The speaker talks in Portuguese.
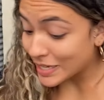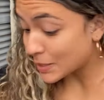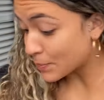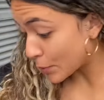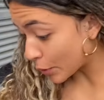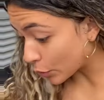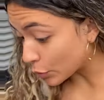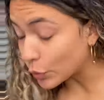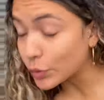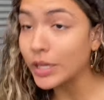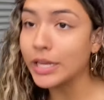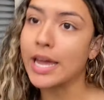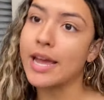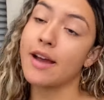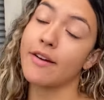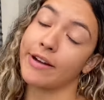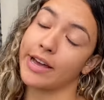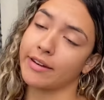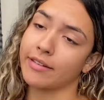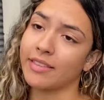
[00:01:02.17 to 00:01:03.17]
esse produto aqui que eu
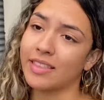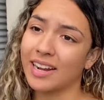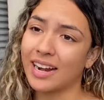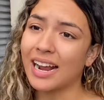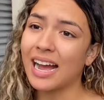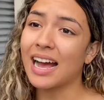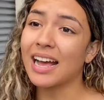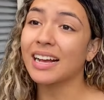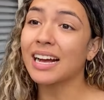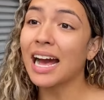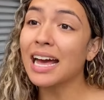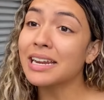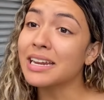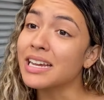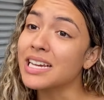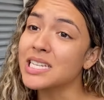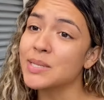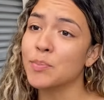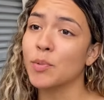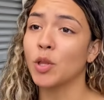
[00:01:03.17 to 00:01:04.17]
quero entregar é
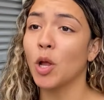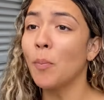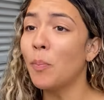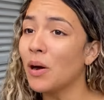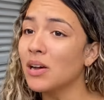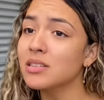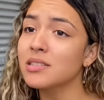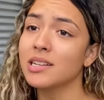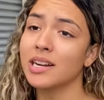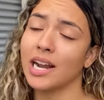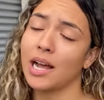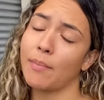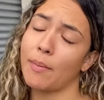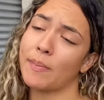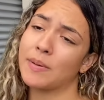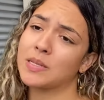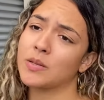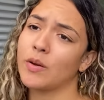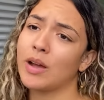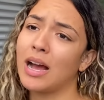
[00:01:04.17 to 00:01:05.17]
caríssimo, eu não posso entregar pra
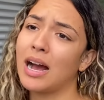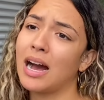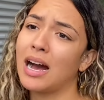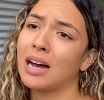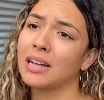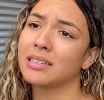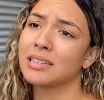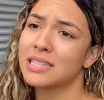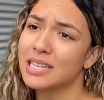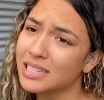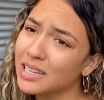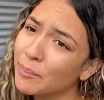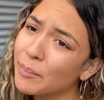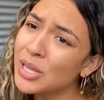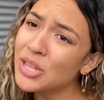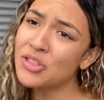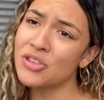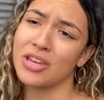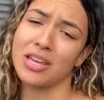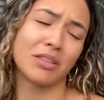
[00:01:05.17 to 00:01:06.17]
pessoa errada. Você tá
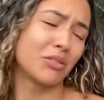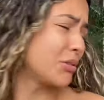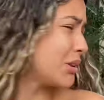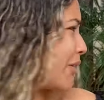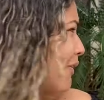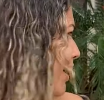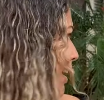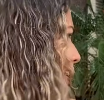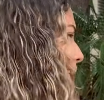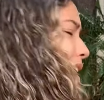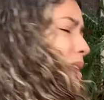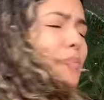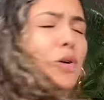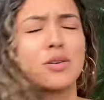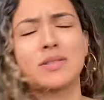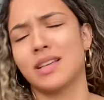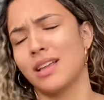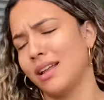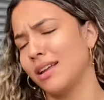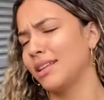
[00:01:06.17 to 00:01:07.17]
mentindo, não é aquele
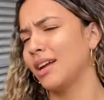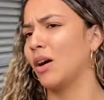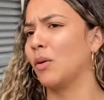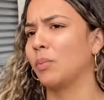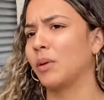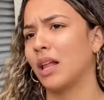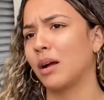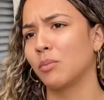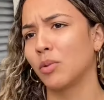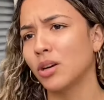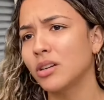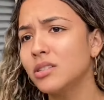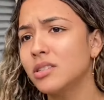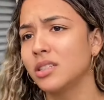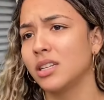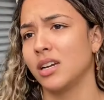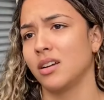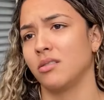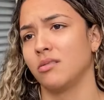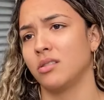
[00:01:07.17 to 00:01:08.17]
moço ali não, pelo amor de
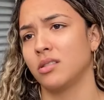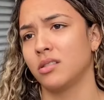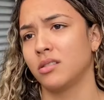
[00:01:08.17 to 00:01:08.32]
Deus.